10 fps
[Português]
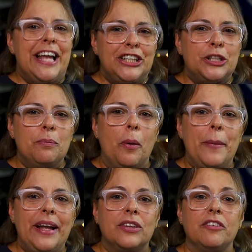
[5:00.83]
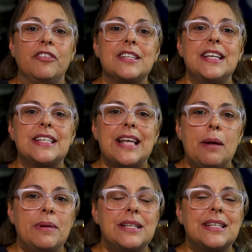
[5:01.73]
Neste momento, você
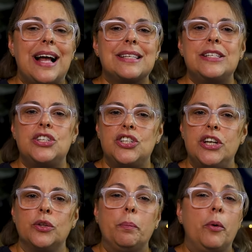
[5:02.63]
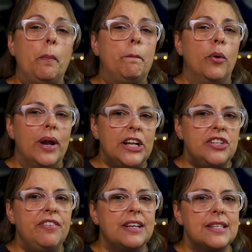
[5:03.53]
sabe que está assistindo por pura
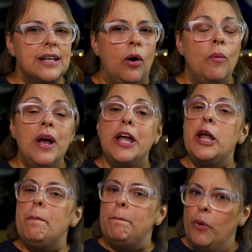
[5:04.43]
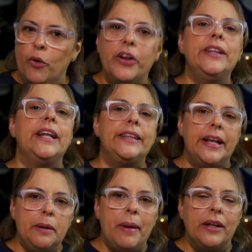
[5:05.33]
diversão e puro
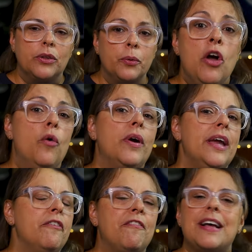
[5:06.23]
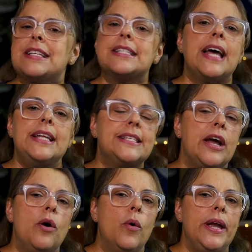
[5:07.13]
entretenimento. O que não faz a série
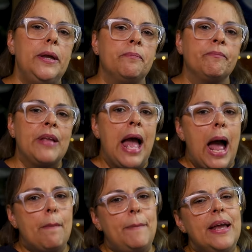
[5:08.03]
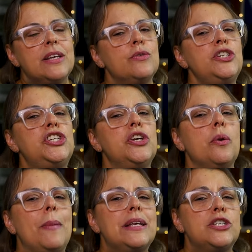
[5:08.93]
ser ruim. Apenas um
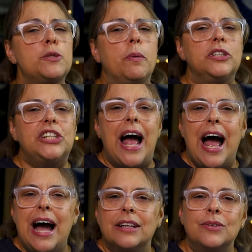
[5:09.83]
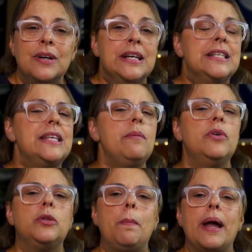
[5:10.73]
estilo mais despojado, sem
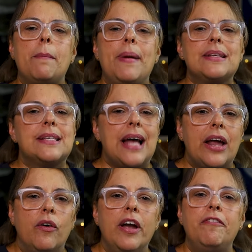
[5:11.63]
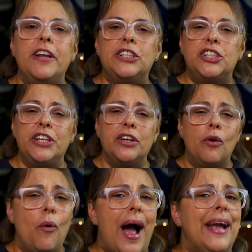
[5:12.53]
muito para pensar ou refletir
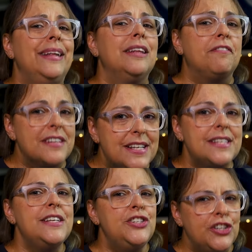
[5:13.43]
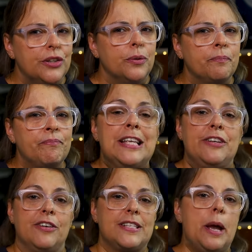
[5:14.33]
ou ainda fazer sentido. Se
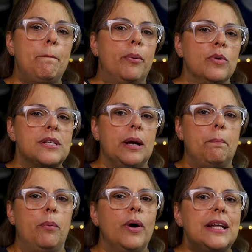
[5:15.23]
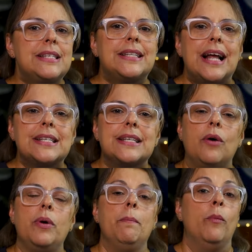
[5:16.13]
você busca pura
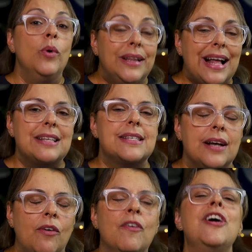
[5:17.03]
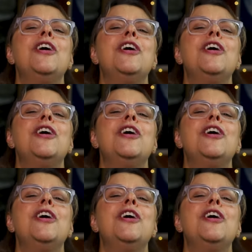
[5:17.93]
distração e muita ação,